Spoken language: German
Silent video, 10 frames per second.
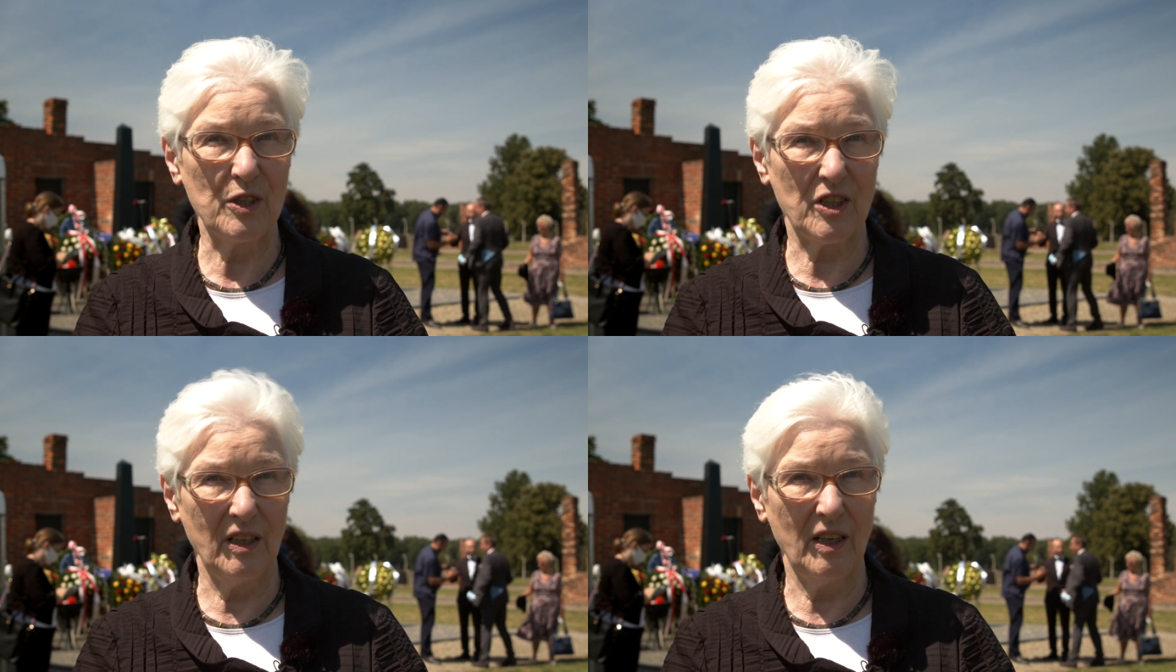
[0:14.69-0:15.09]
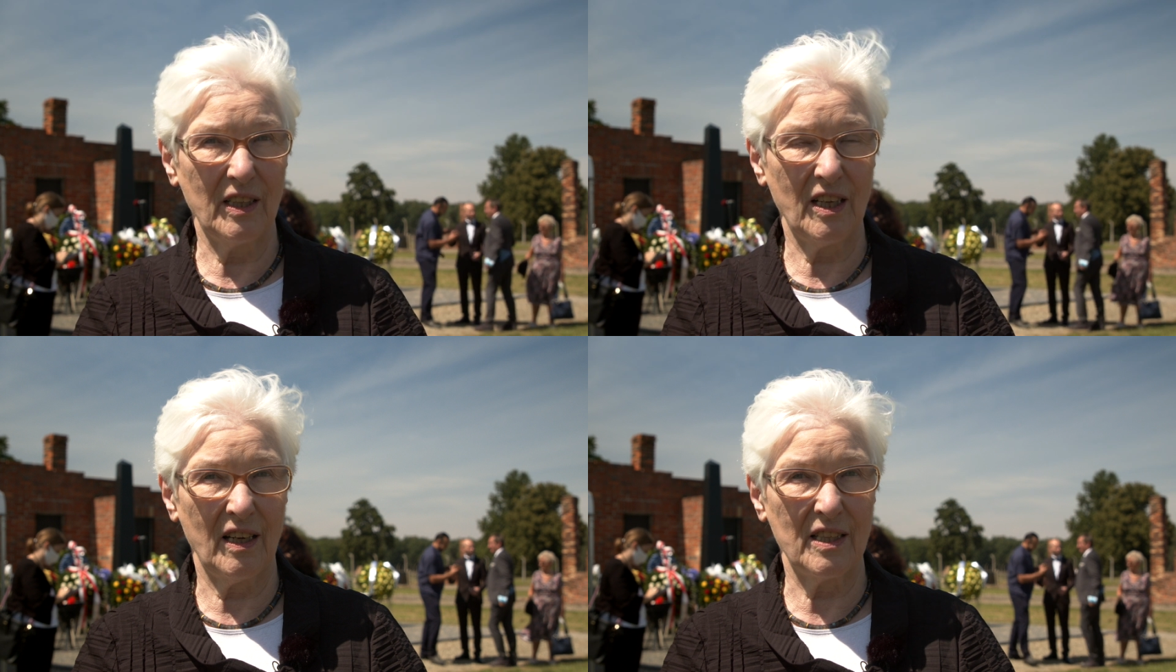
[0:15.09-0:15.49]
uns in
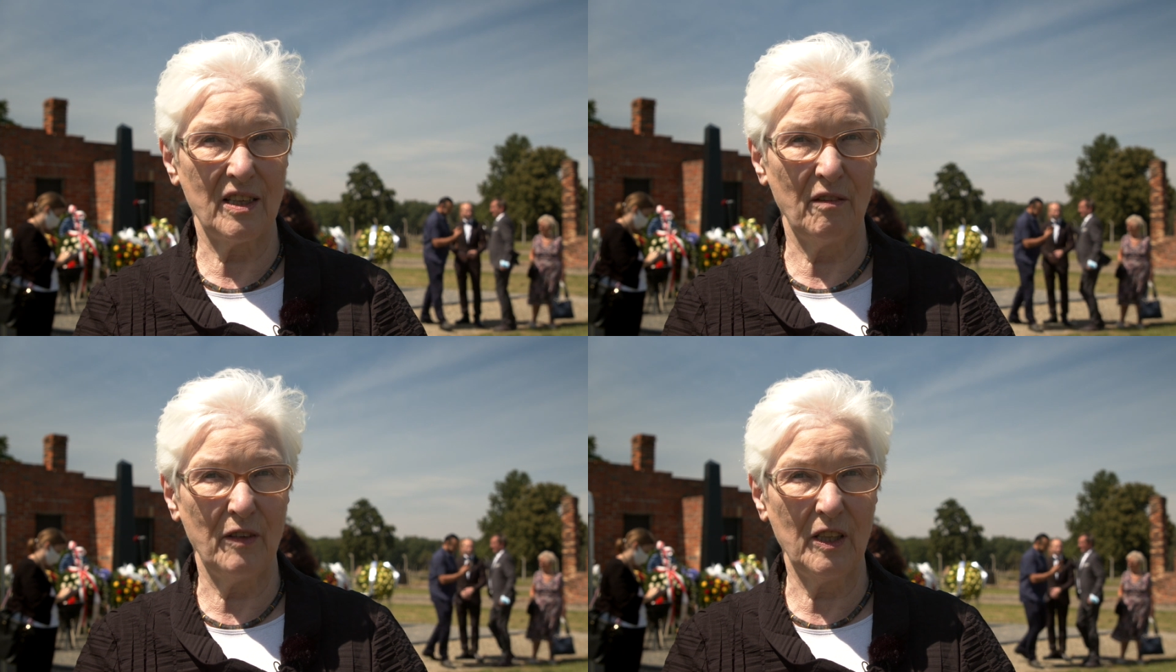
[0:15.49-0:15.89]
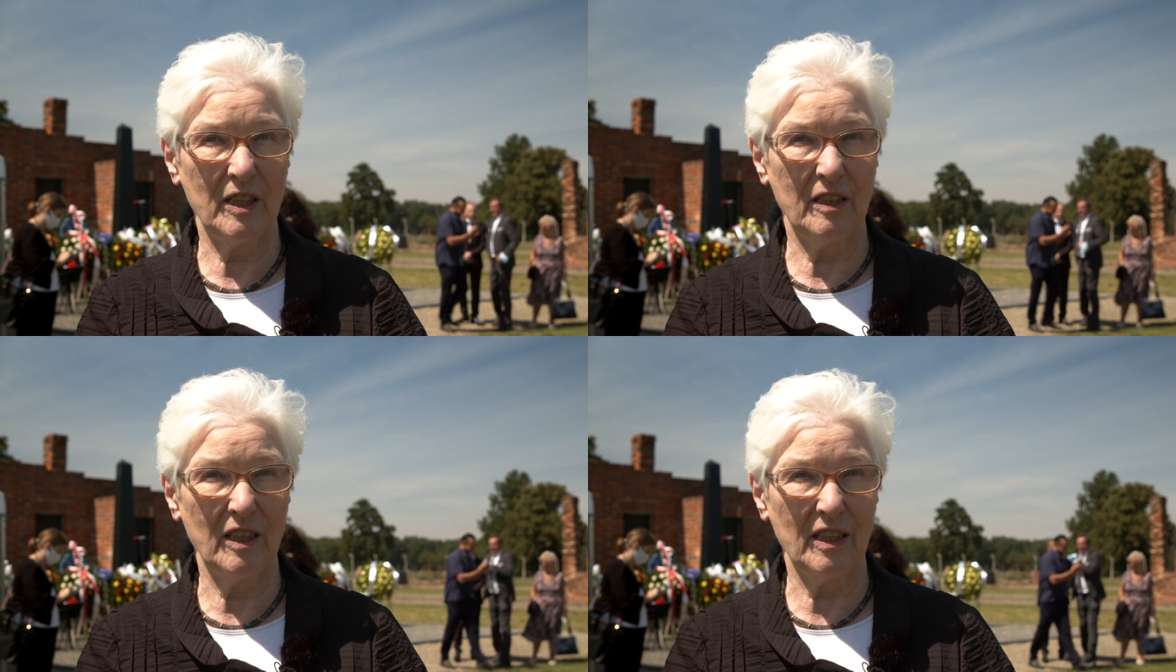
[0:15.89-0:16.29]
der Tat sehr
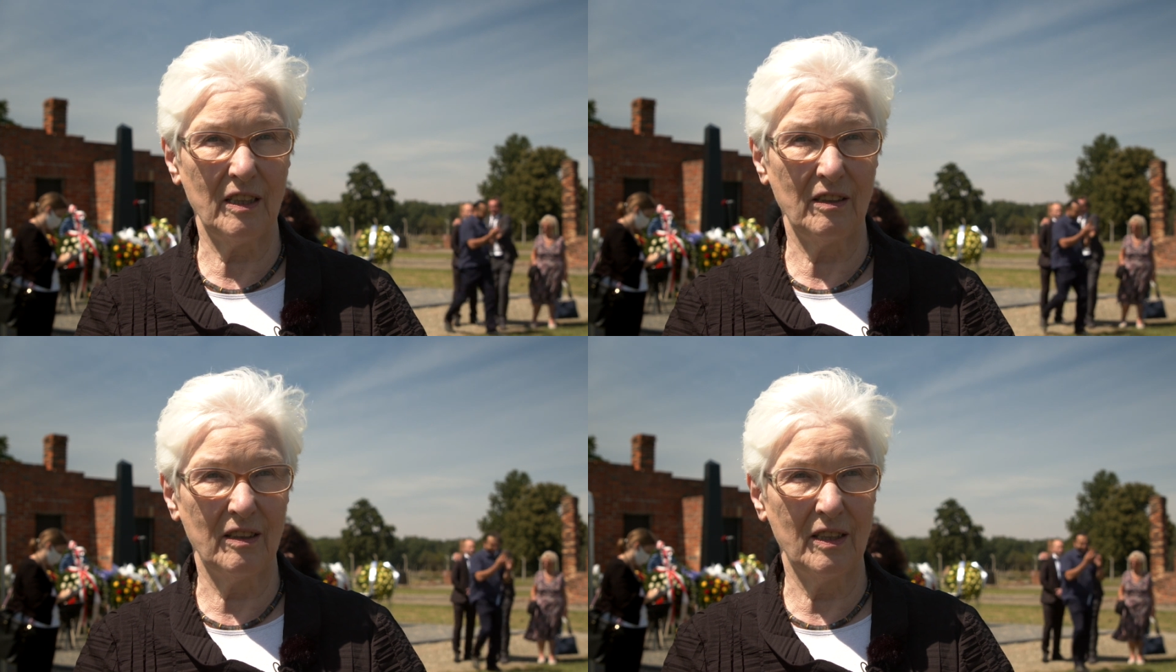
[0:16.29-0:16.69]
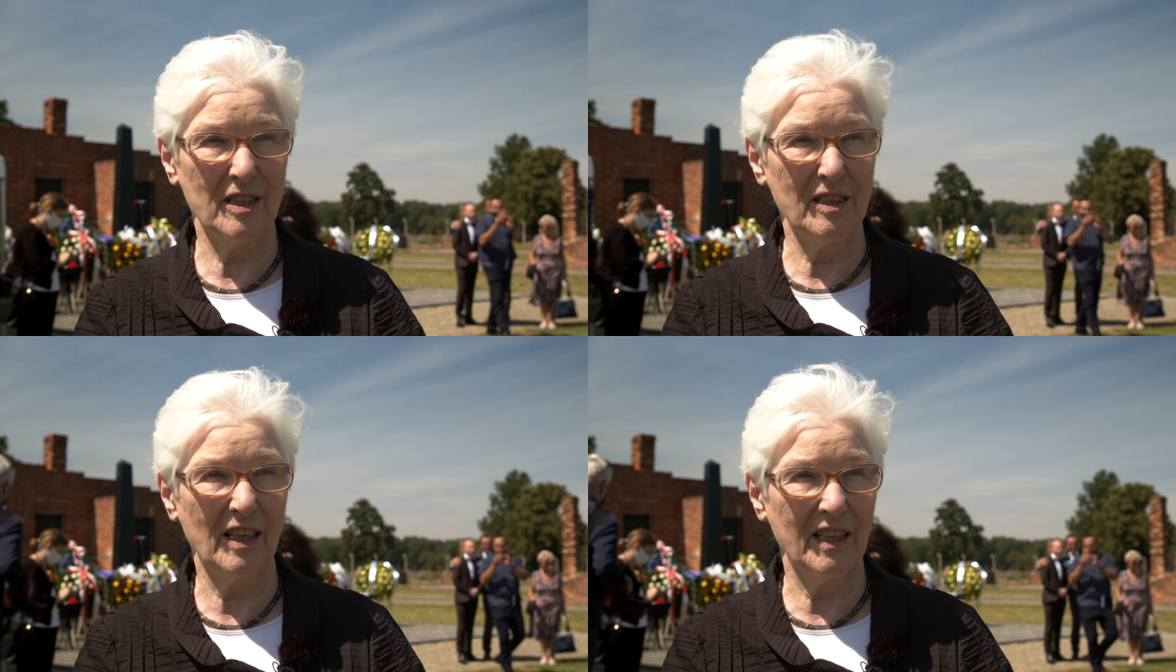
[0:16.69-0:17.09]
wichtig,
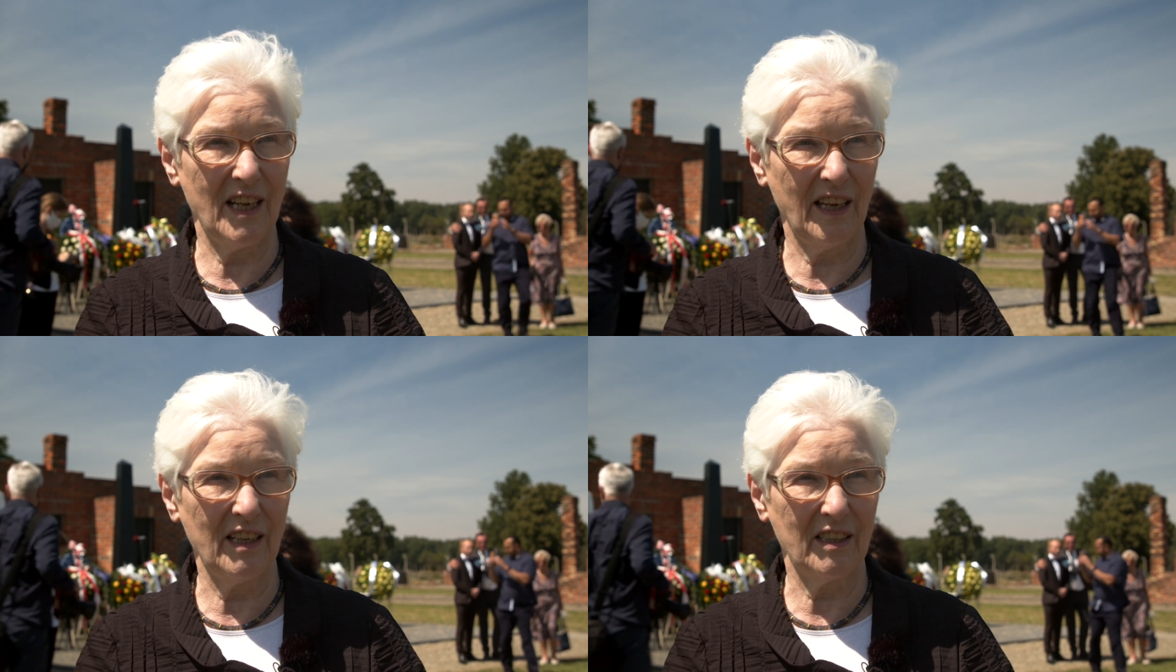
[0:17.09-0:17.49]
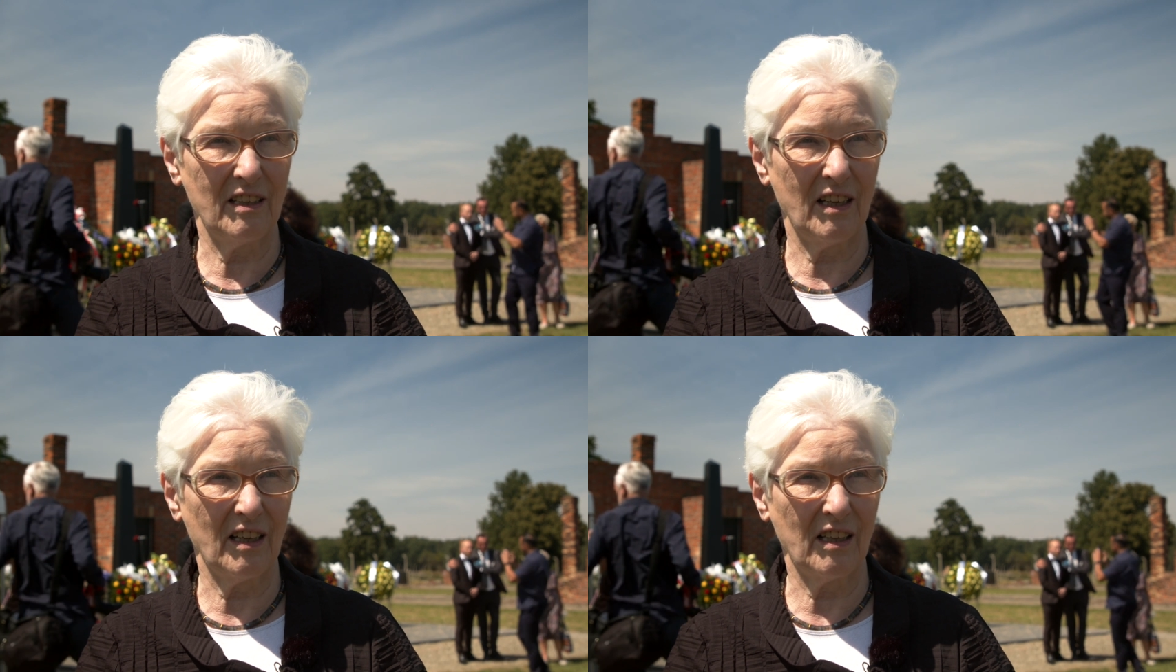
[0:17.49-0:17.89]
diesen
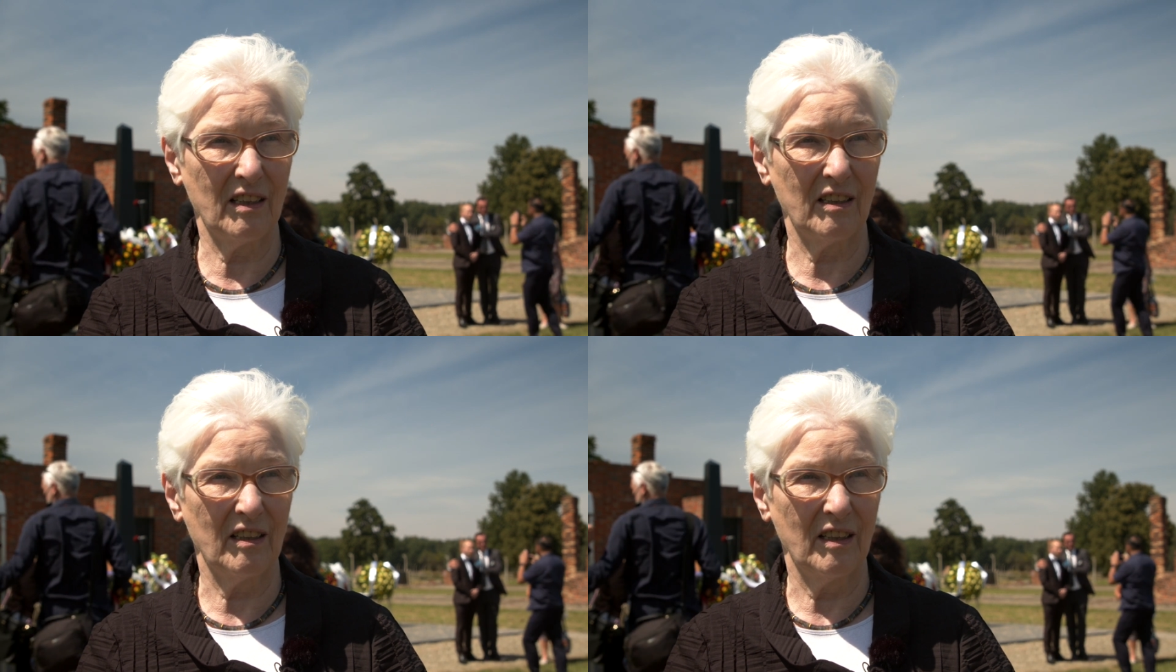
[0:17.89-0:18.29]
Gedenktag